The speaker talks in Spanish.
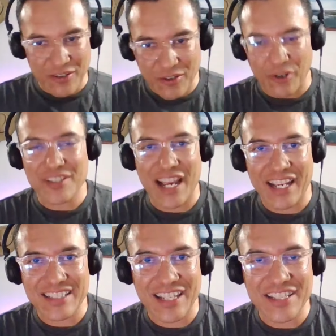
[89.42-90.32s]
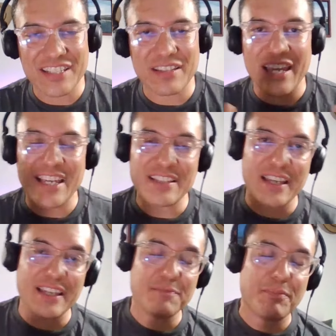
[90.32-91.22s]
José, Ángel Sánchez es
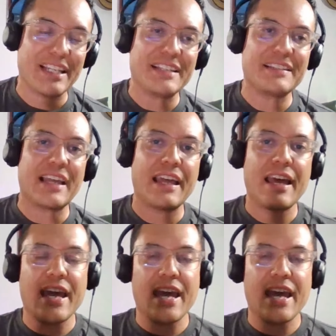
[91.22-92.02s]
especialista